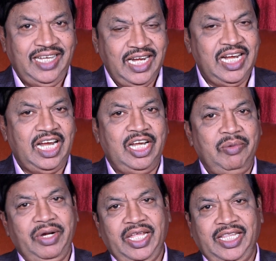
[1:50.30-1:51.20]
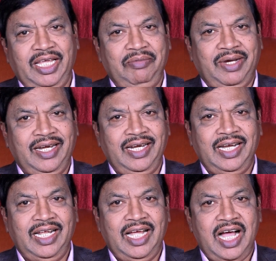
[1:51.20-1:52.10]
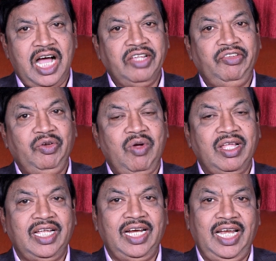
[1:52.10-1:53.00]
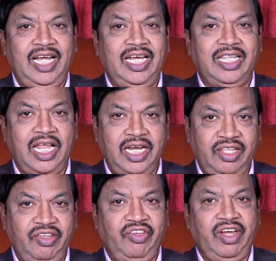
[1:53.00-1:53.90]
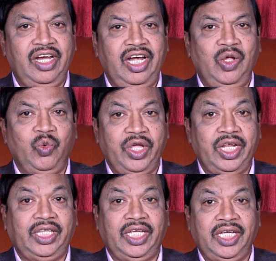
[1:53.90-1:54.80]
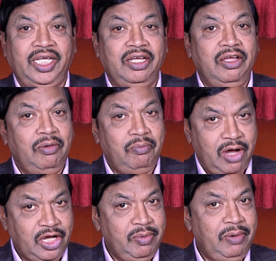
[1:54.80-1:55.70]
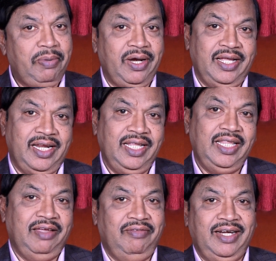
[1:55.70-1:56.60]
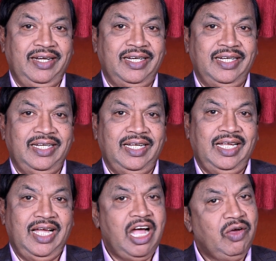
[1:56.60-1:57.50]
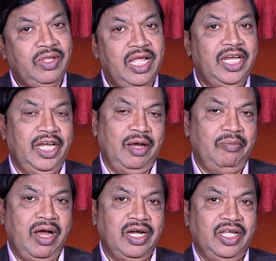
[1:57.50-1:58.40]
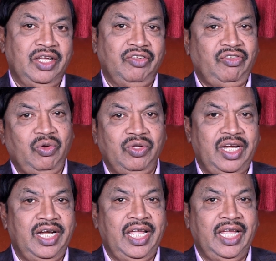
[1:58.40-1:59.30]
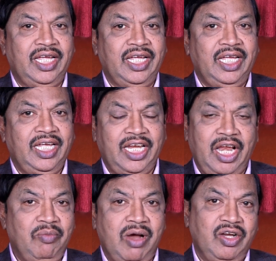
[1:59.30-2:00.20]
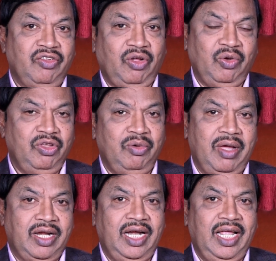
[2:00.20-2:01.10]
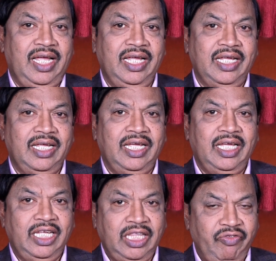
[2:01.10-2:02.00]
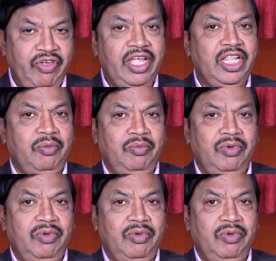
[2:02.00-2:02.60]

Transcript: என்றால் நம்முடைய தேவன் ஆசிர்வாதங்களில் தனது ஜனங்களை உயர்த்தி மகிமைப்படுகிற தேவன் ஆகவேதான் என் அன்பான சகோதரனே என் அன்பான சகோதரிமார்களே இந்த வேதம்